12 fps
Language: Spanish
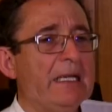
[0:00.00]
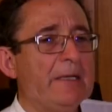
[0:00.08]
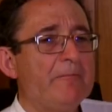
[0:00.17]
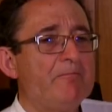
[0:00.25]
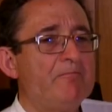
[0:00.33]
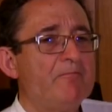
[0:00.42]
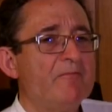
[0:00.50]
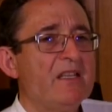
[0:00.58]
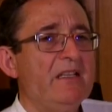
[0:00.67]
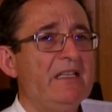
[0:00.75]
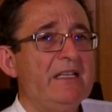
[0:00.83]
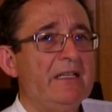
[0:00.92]
que mm,
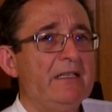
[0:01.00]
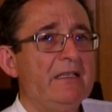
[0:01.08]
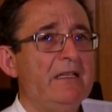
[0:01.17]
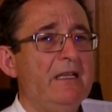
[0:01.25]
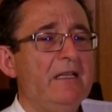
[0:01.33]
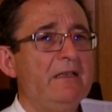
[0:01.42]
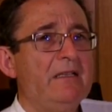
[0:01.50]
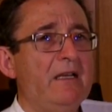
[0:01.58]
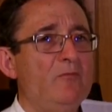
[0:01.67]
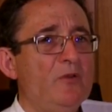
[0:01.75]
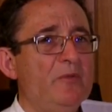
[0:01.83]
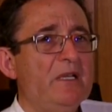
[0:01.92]
quien
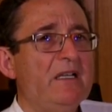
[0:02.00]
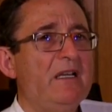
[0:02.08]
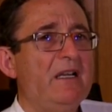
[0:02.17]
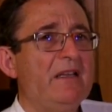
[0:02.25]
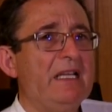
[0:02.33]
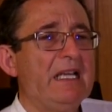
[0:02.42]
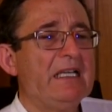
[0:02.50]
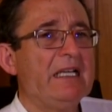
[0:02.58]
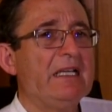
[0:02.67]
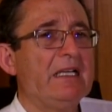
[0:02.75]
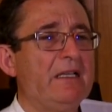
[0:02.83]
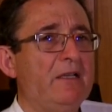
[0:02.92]
da muy bien en la
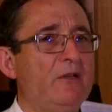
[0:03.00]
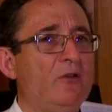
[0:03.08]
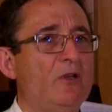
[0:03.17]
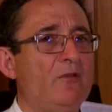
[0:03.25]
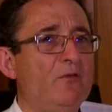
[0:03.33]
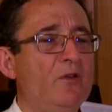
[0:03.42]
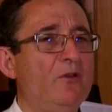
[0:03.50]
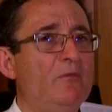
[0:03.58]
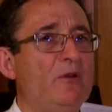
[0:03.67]
diana de, lo que fue don